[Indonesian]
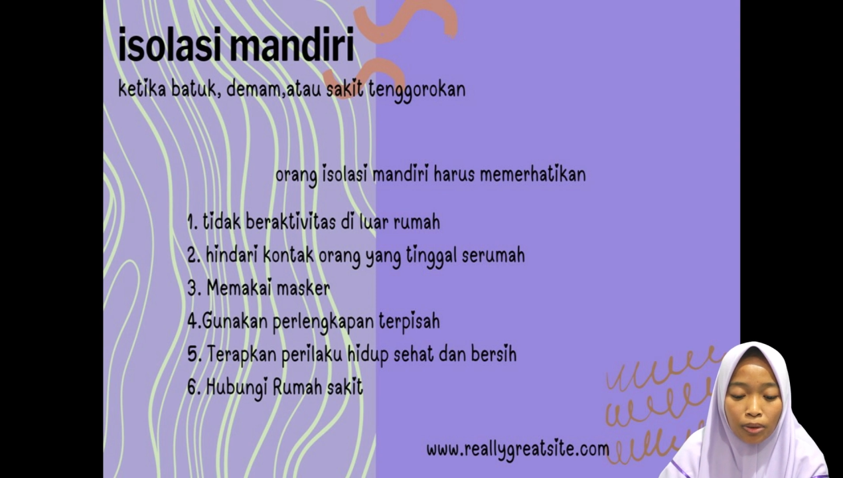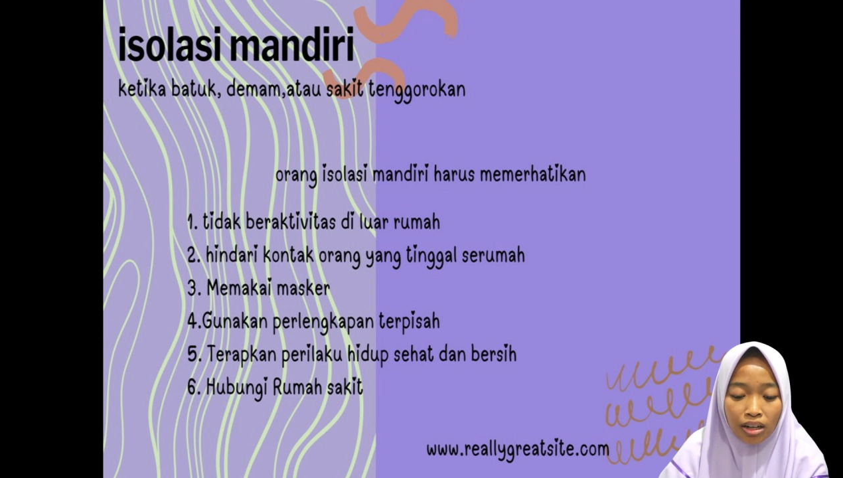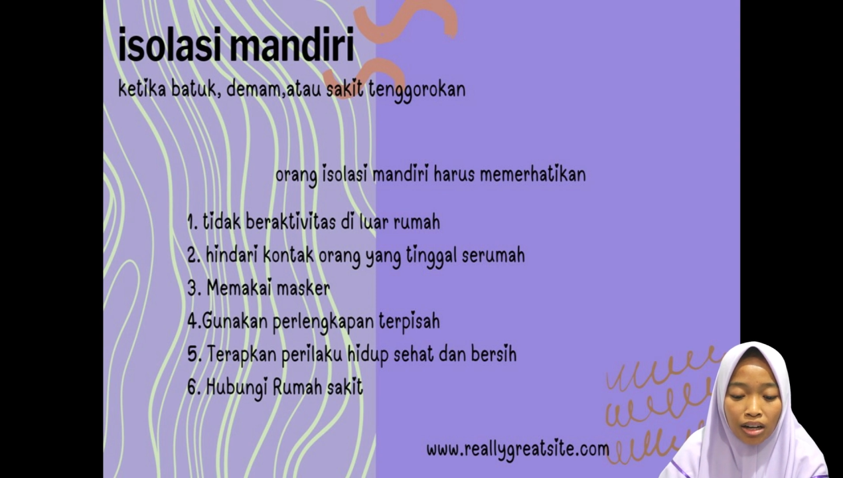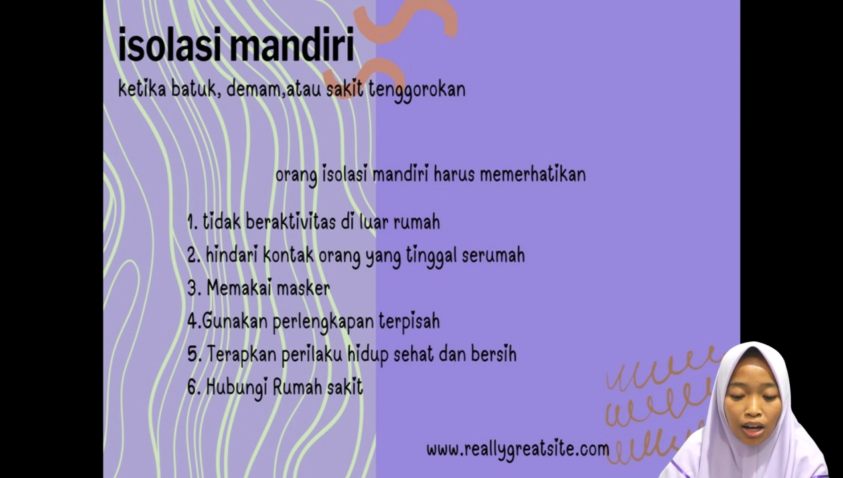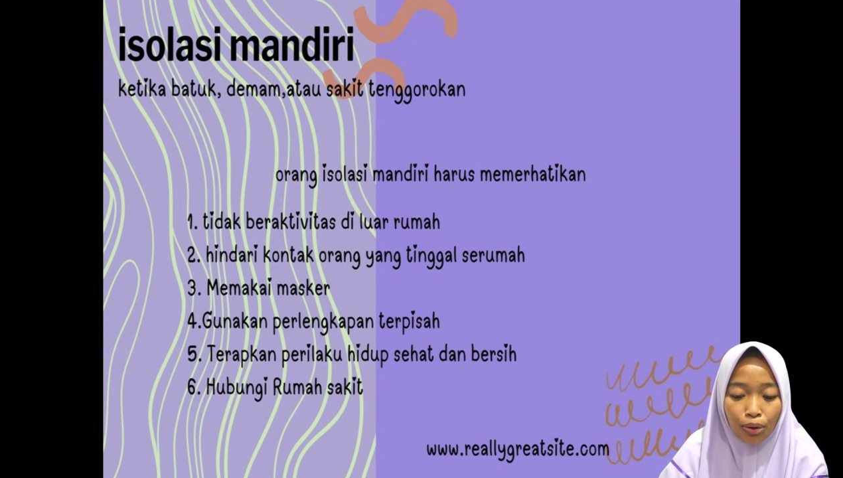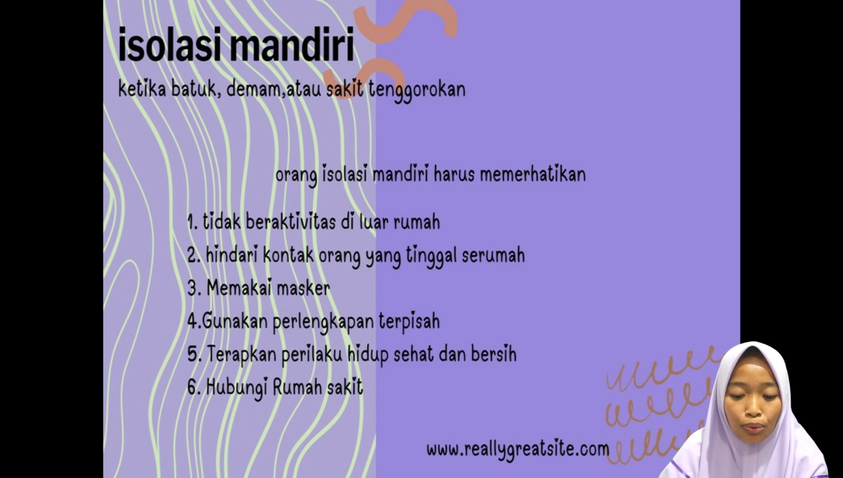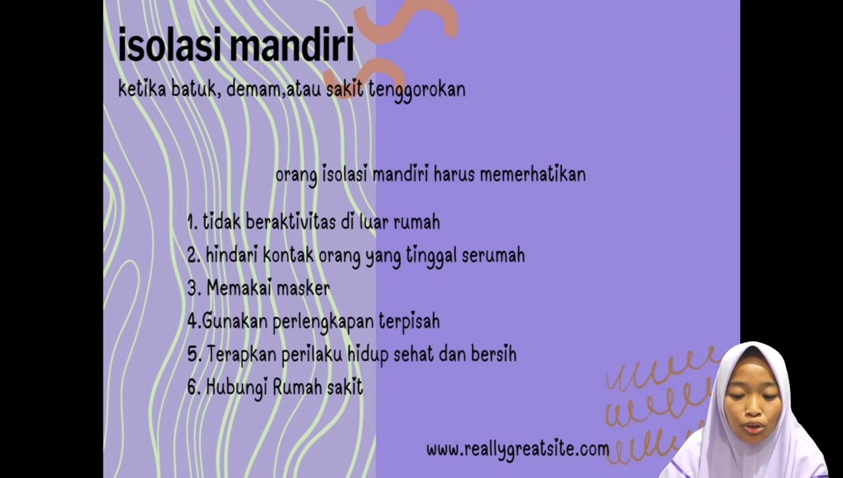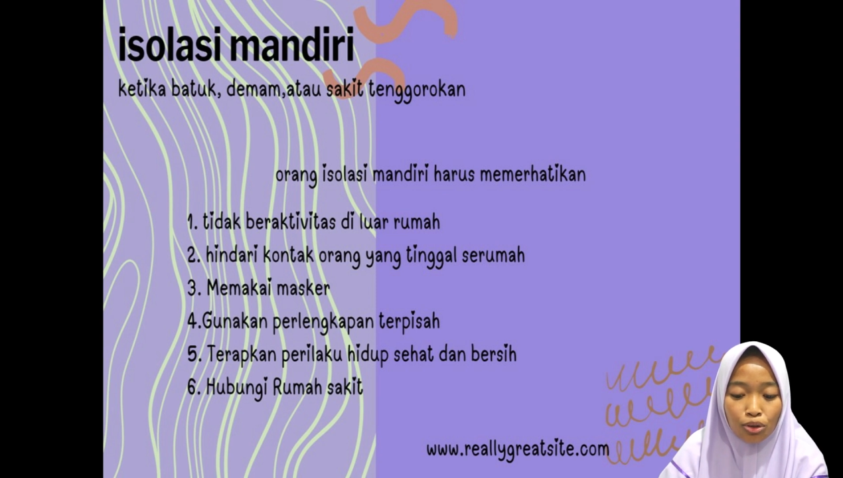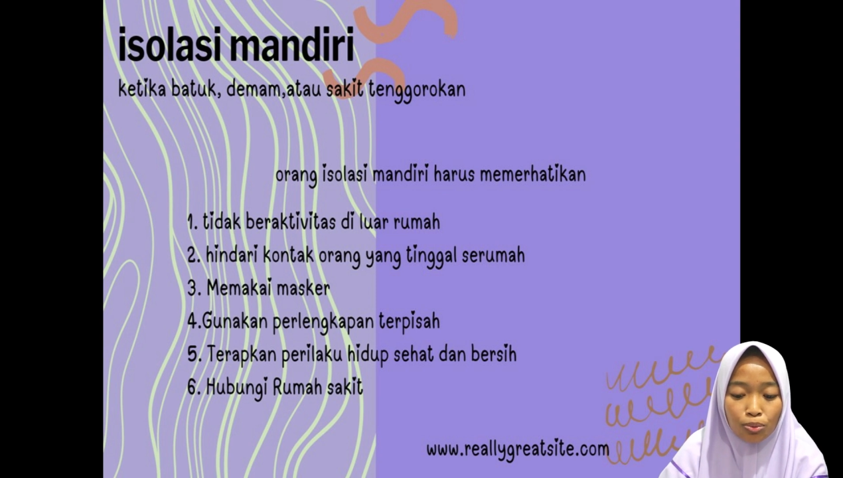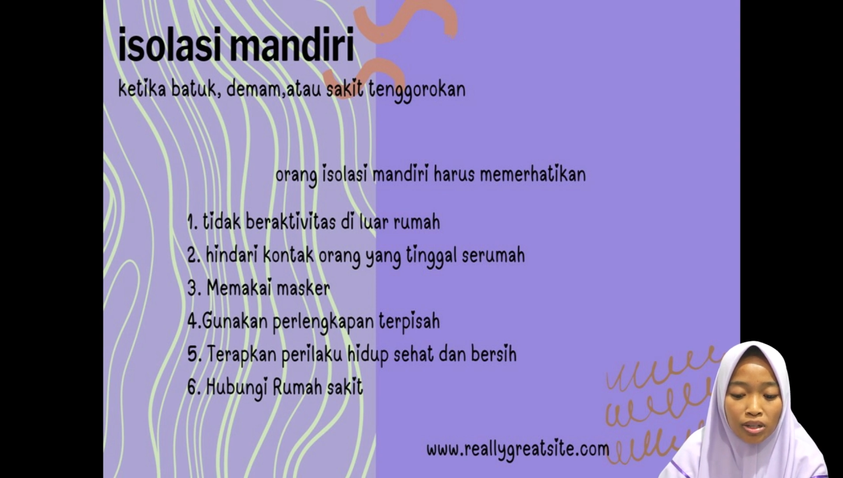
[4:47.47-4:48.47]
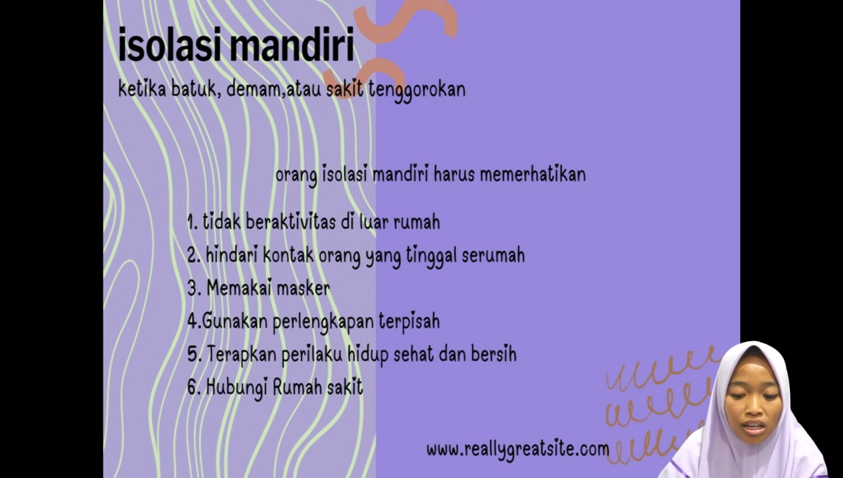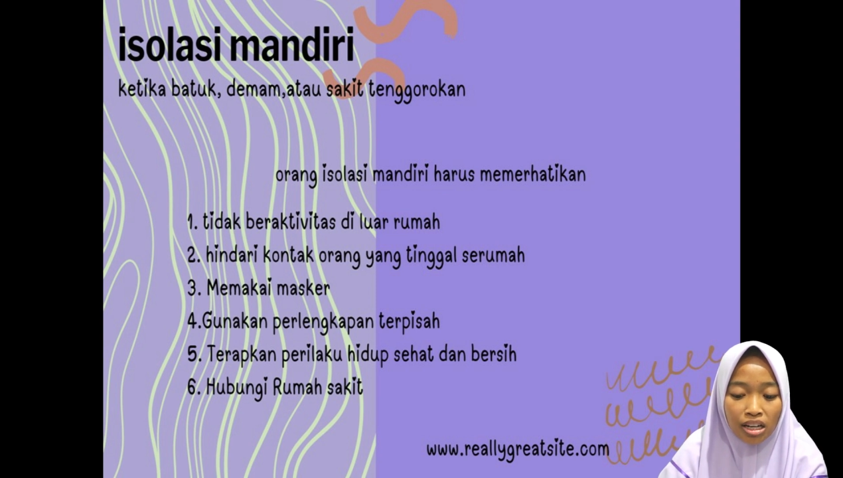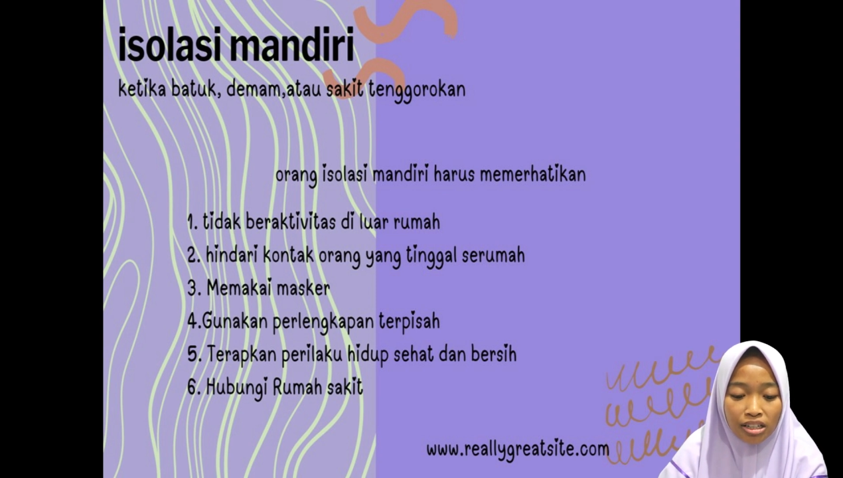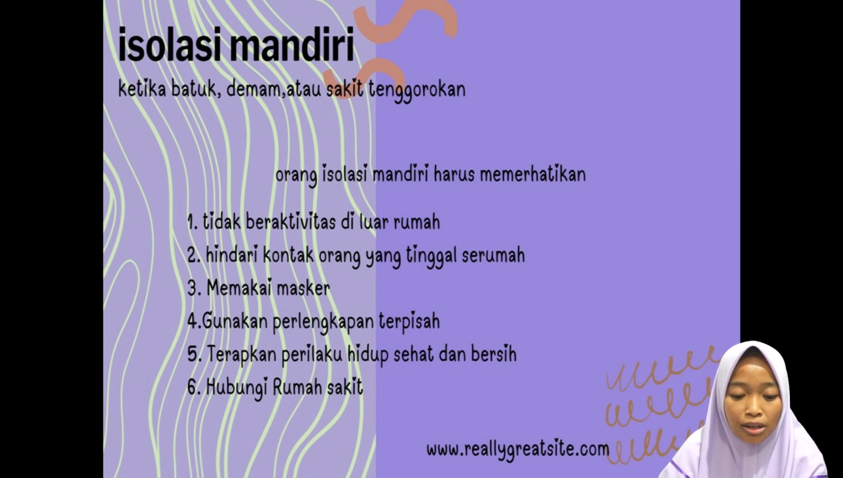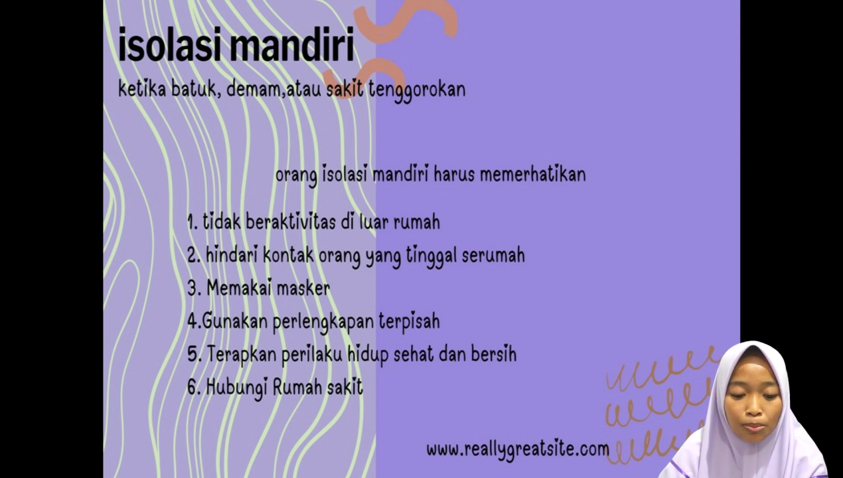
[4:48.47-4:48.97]
perilaku hidup
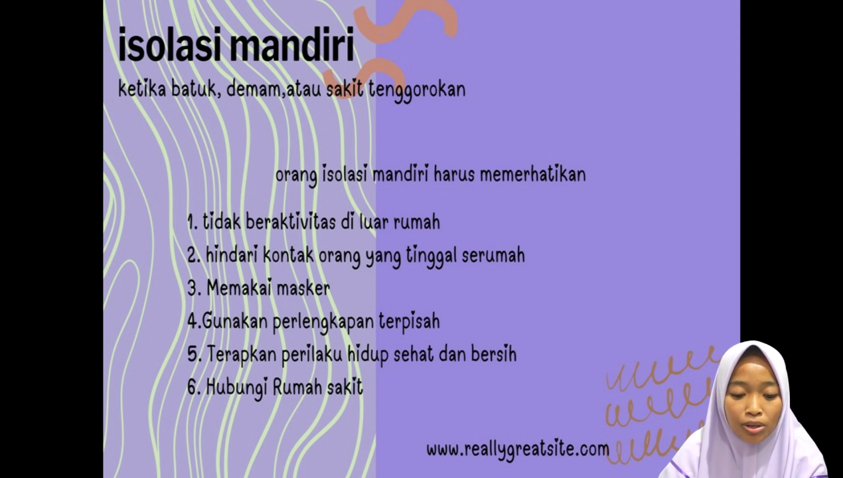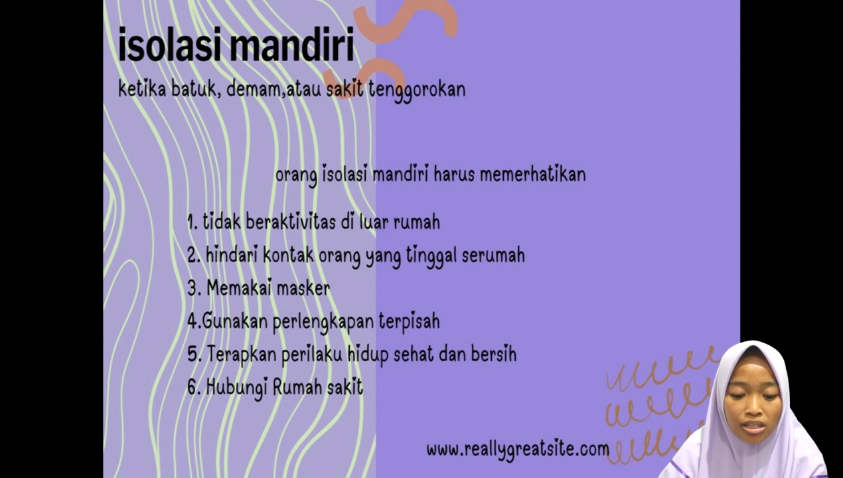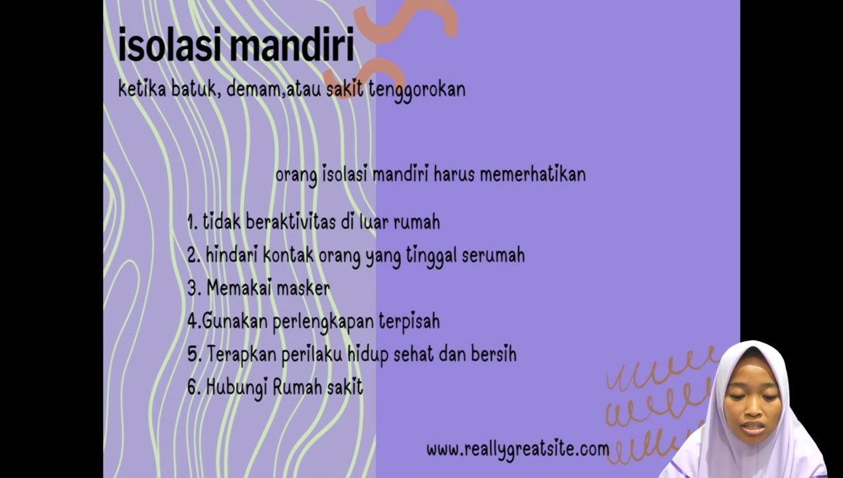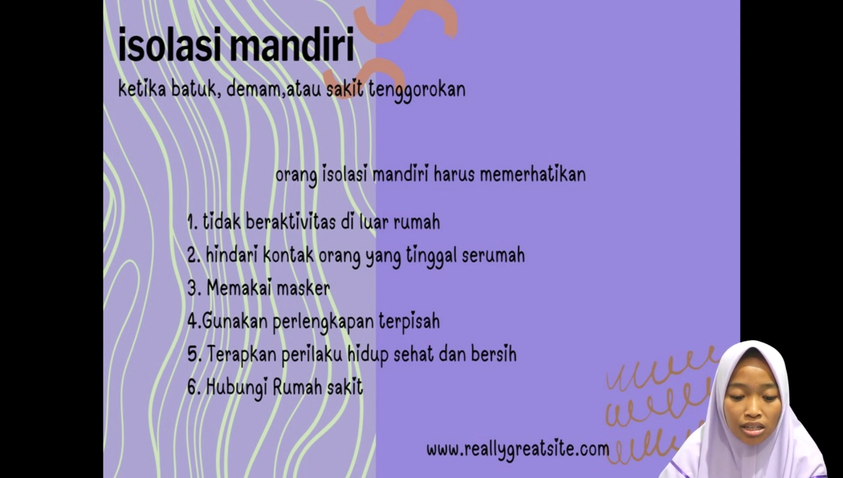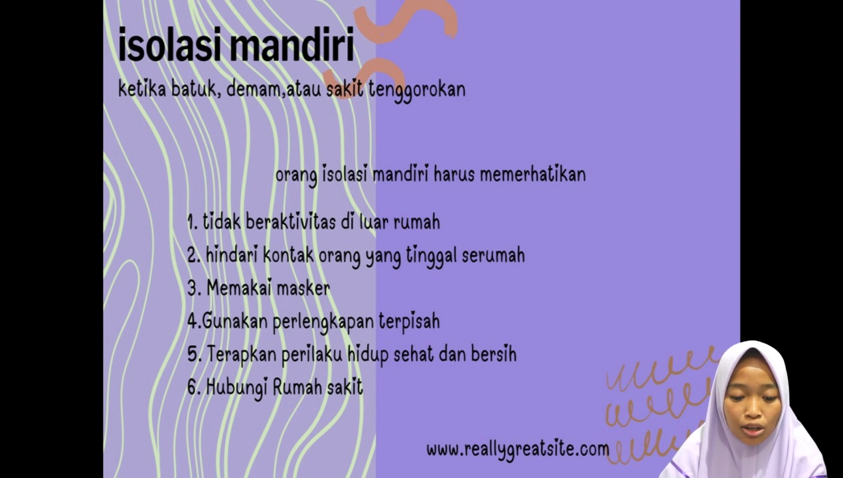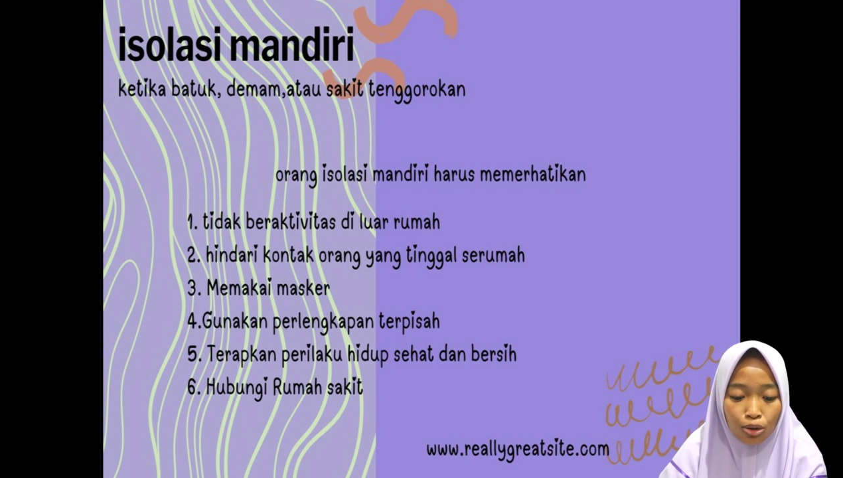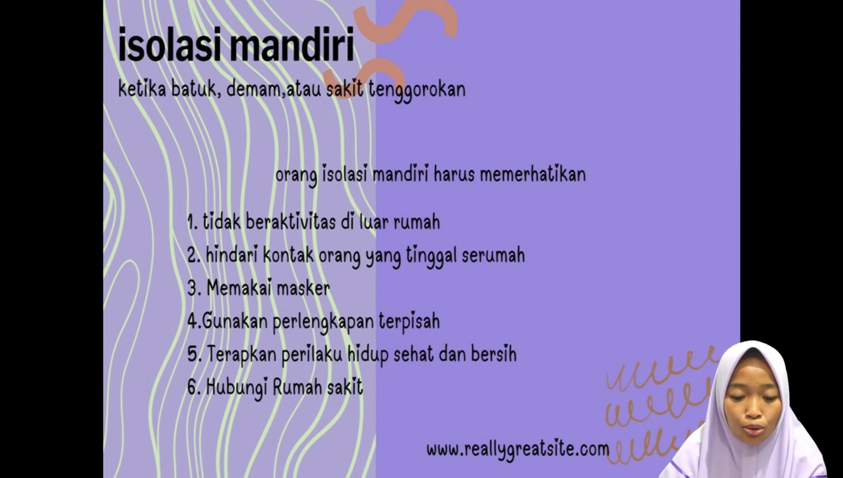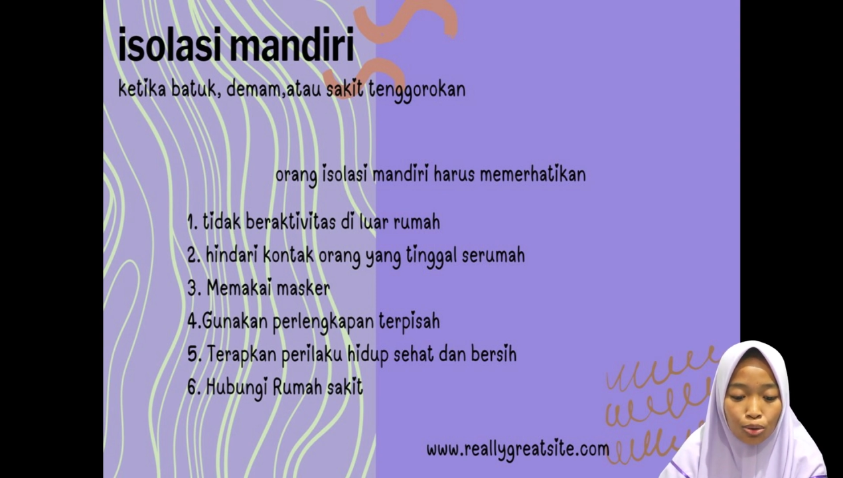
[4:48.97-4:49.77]
sehat dan bersih.